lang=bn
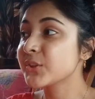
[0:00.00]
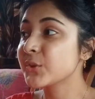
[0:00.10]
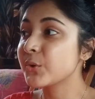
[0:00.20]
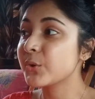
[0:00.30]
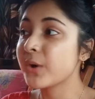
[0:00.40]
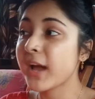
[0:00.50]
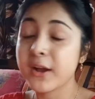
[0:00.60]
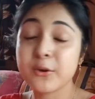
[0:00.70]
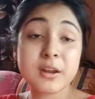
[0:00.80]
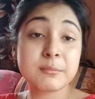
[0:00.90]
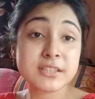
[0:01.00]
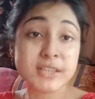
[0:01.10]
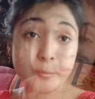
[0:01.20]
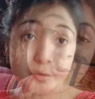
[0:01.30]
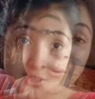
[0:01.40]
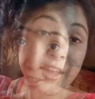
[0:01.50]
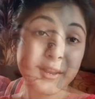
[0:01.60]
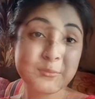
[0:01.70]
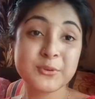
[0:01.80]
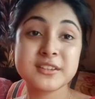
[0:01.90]
তো এখন আমি যাব
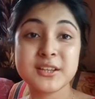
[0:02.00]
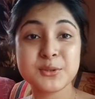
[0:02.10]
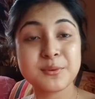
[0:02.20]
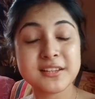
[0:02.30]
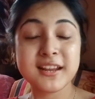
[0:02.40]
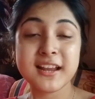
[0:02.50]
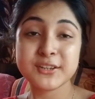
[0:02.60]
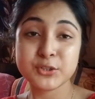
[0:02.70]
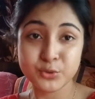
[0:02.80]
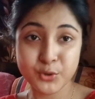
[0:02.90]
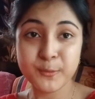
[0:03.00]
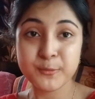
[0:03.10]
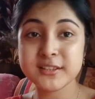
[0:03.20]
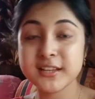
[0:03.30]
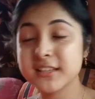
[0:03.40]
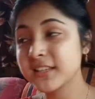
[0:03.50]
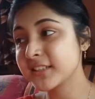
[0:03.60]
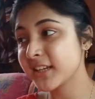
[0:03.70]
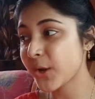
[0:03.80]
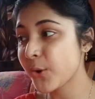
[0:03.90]
নিচে তাই তোমাদের একটা সুখবর দিয়ে দিই
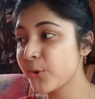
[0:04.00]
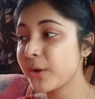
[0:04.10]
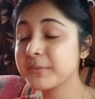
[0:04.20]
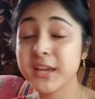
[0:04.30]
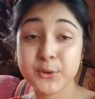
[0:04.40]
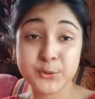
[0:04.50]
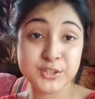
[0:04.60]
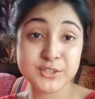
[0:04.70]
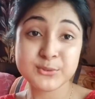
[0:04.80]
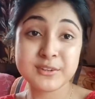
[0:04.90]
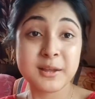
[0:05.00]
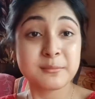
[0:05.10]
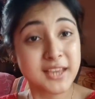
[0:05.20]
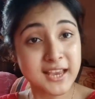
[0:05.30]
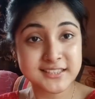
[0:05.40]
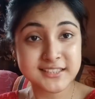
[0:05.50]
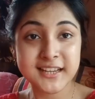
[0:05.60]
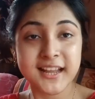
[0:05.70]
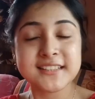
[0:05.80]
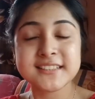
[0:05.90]
সেটা হলো আমি এক্ষুনি শুনলাম গ্যাস এসে
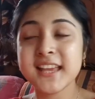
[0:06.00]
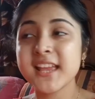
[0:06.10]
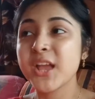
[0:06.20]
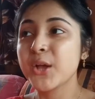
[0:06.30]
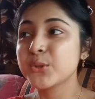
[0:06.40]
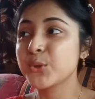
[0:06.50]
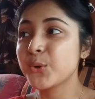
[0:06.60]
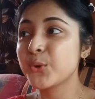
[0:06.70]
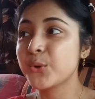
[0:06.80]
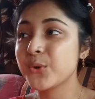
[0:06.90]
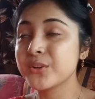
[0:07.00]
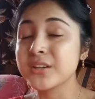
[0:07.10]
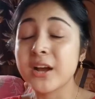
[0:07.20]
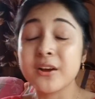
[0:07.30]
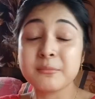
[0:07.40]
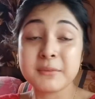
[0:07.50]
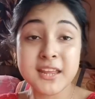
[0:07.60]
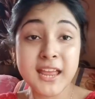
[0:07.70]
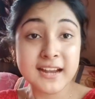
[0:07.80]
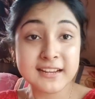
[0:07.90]
গেছে তো মানে
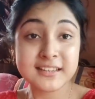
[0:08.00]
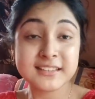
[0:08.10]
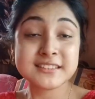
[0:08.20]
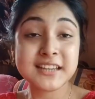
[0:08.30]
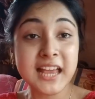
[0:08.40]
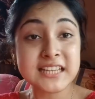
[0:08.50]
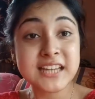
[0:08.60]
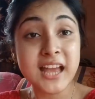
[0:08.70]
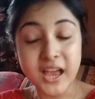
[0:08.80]
অ্যাটলিস্ট গ্যাসটা